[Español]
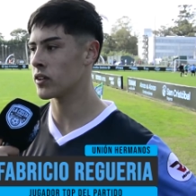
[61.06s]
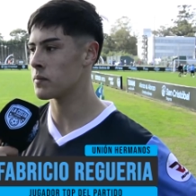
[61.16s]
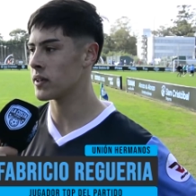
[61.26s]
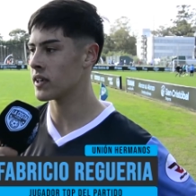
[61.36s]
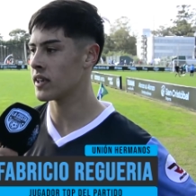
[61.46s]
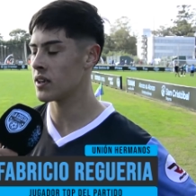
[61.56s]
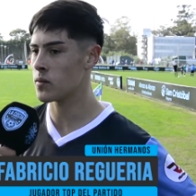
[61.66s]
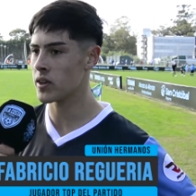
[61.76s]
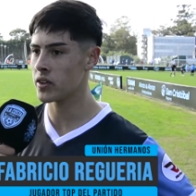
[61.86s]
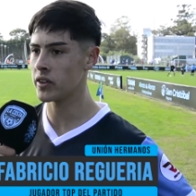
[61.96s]
también acá en el
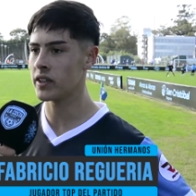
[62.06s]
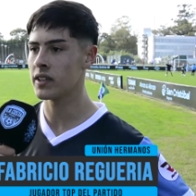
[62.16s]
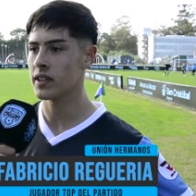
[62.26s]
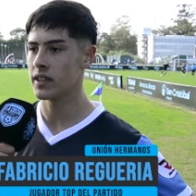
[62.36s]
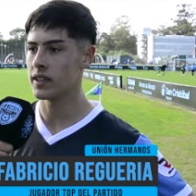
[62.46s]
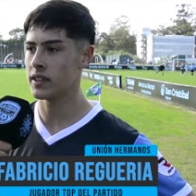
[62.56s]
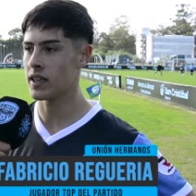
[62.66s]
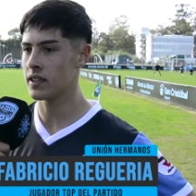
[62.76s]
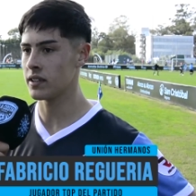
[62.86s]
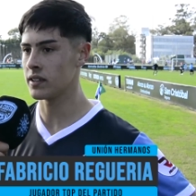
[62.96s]
cuadro y y,
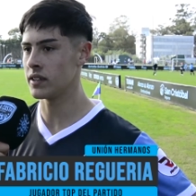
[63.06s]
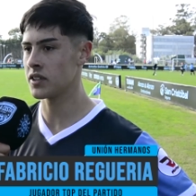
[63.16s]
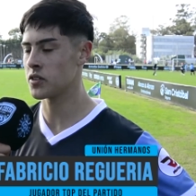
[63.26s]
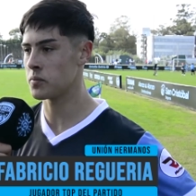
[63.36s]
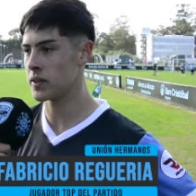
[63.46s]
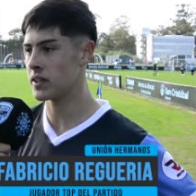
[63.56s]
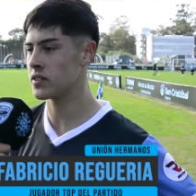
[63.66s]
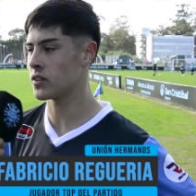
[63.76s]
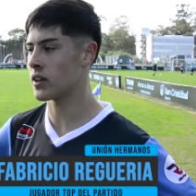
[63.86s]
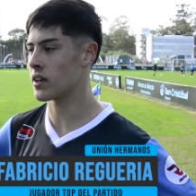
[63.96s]
y eso me hizo...